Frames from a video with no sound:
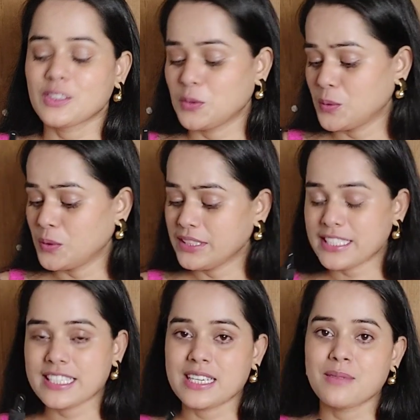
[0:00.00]
तो ये
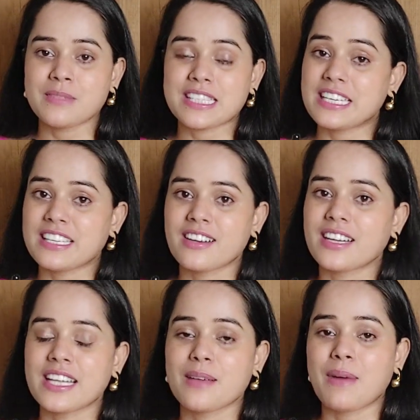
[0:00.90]
सीरम स्किन केयर
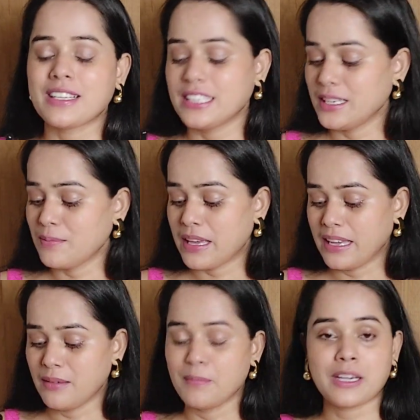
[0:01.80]
करने के बाद ही मैं
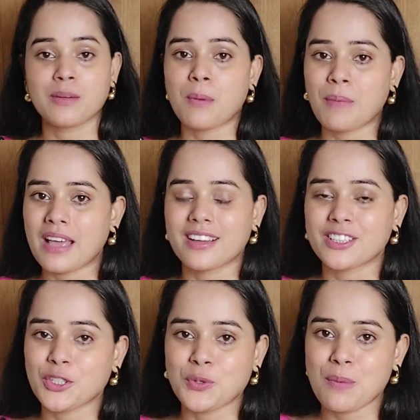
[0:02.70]
मेकअप अप्लाई
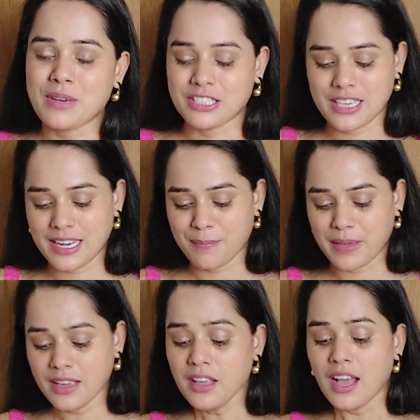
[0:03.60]
करती हूँ अपने चेहरे
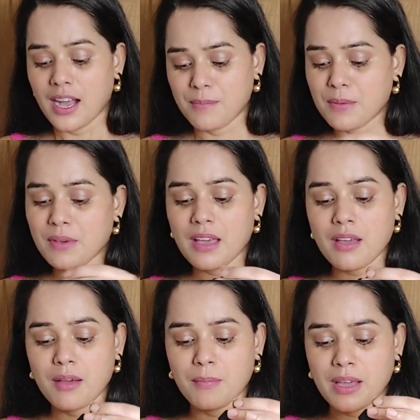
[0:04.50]
पे अभी भी
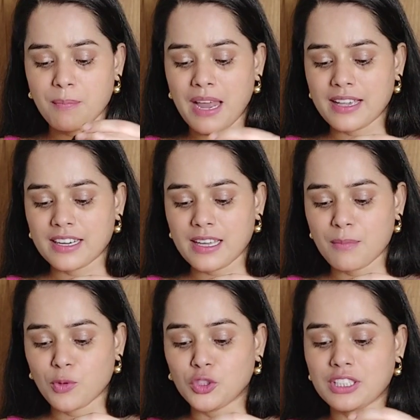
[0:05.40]
मैं अप्लाई करके
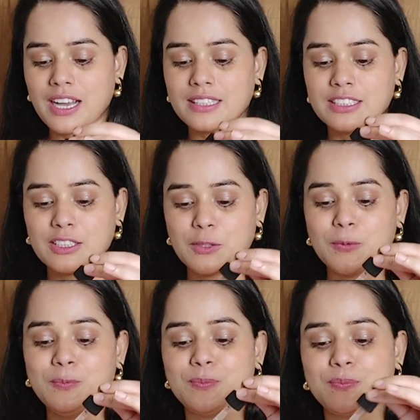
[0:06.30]
आपको दिखा देती
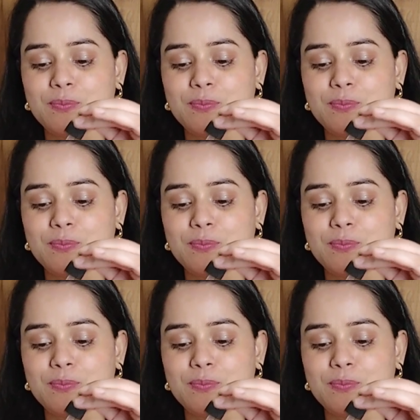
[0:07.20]
हूँ